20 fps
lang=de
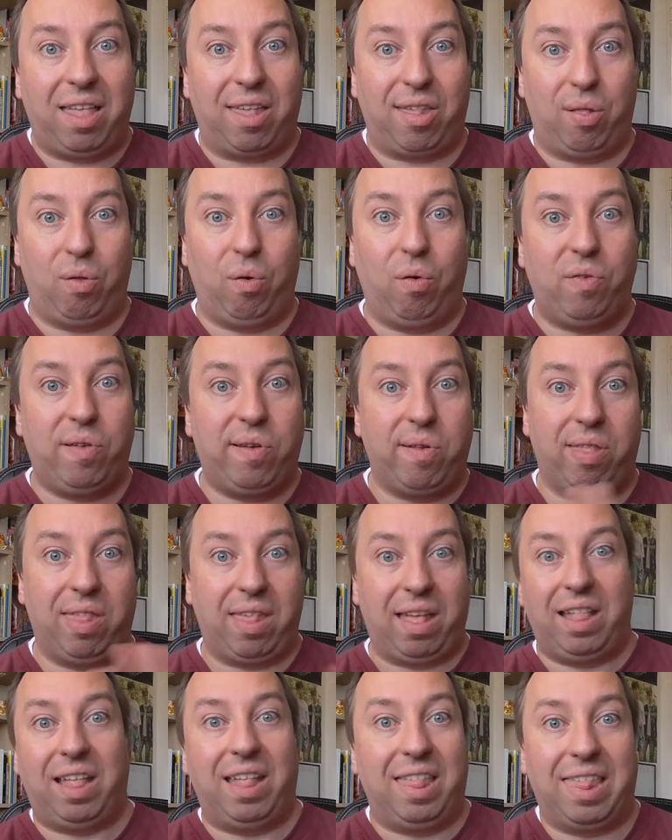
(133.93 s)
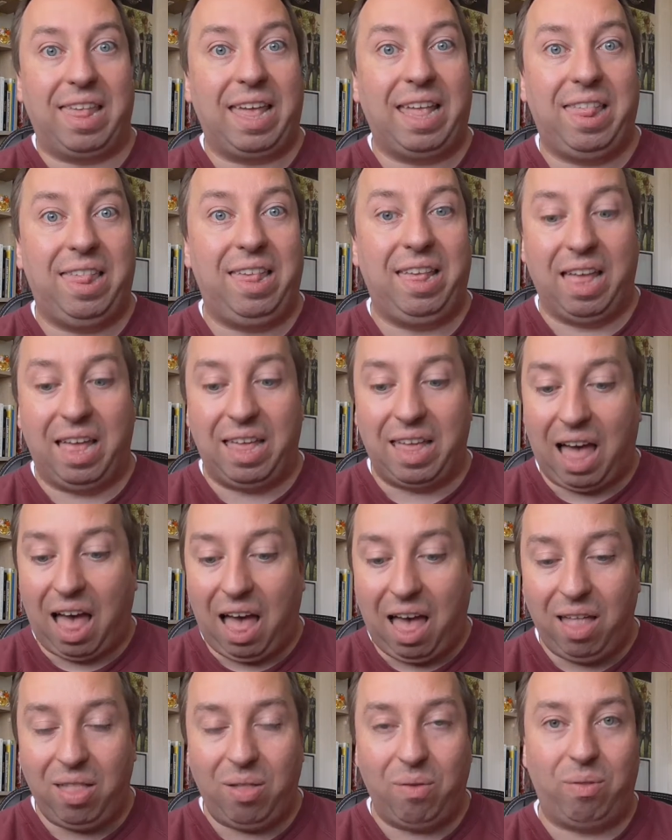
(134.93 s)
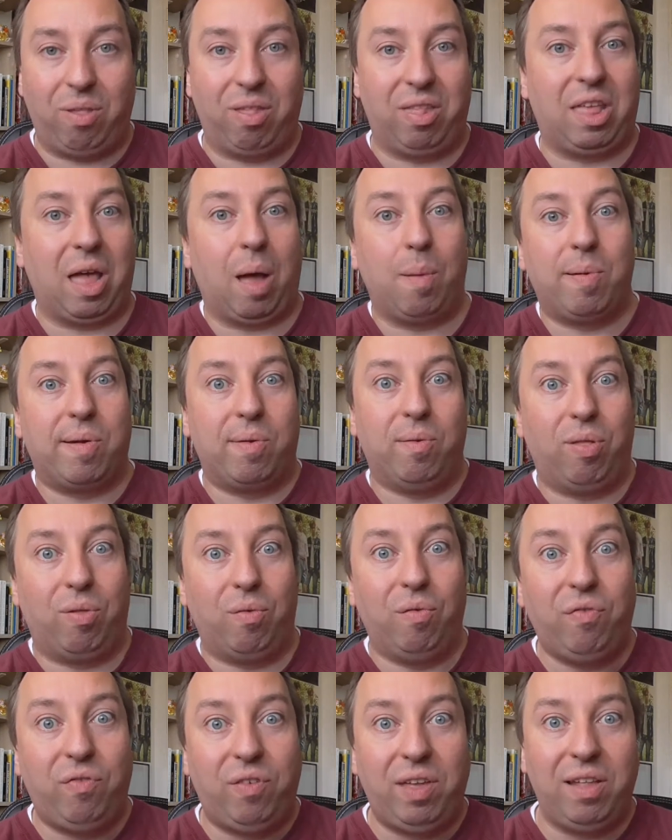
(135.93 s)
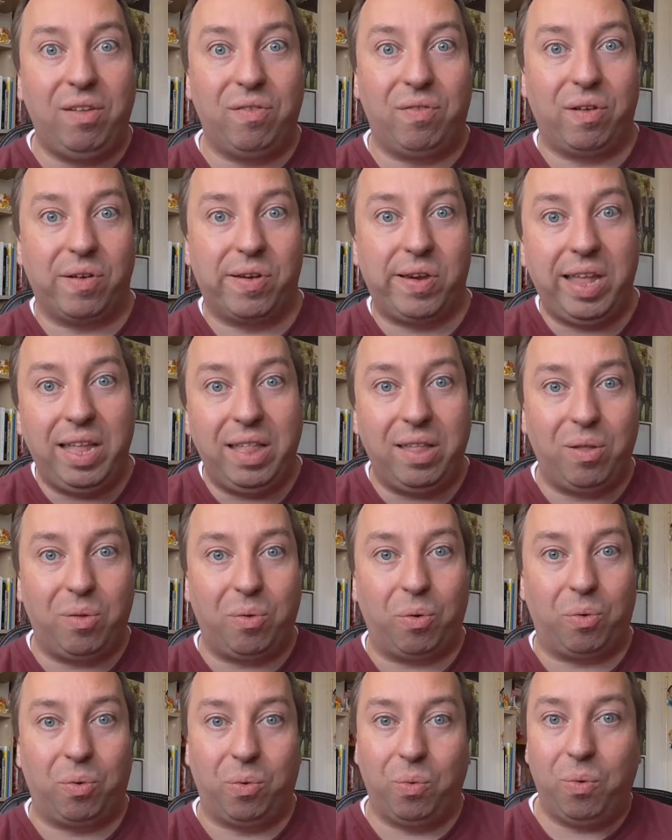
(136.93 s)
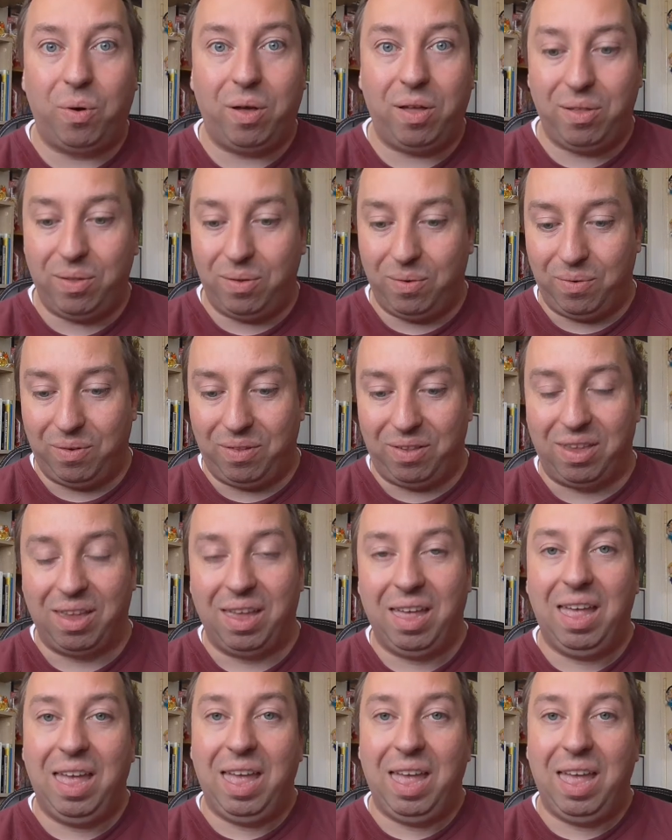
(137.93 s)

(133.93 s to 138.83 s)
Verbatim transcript: Das läuft schon seit den 60er Jahren und es gab schon so viele verschiedene Doktoren und